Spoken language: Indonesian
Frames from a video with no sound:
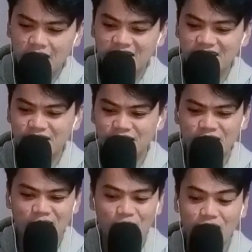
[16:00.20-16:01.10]
lagi
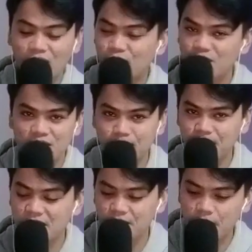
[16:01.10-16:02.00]
wow
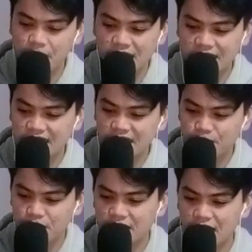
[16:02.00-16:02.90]
membeli unbelievable dan
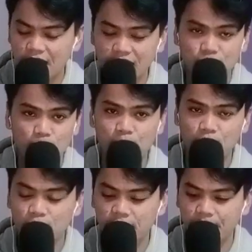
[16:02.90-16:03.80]
dibeli angkat
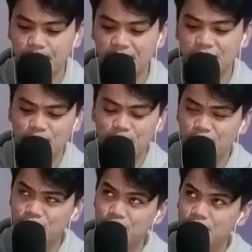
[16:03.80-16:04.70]
20 gram 20
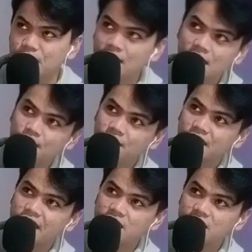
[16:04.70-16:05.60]

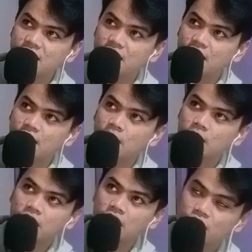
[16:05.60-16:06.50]
kg kah
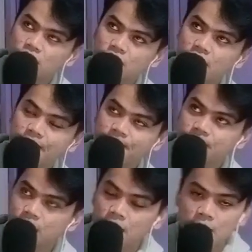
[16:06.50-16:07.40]
kilogram
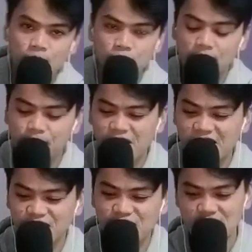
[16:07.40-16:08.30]
punya berat
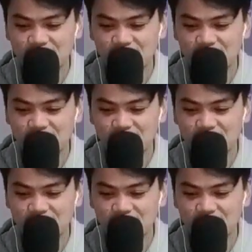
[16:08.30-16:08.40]
tuh